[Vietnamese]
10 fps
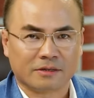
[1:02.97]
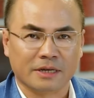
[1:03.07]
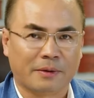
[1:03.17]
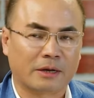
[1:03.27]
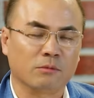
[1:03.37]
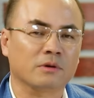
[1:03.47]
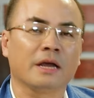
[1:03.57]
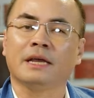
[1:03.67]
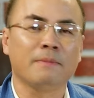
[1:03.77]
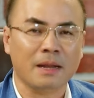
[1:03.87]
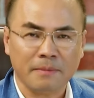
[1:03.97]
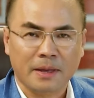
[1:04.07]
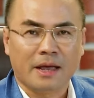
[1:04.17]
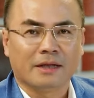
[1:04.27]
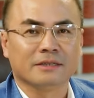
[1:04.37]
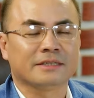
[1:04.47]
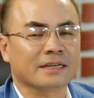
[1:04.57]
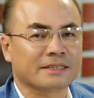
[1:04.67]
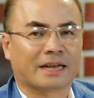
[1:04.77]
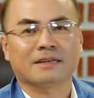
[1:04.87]
Điều này cũng hiếm lắm, nhưng
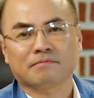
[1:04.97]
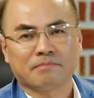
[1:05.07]
chắc chắn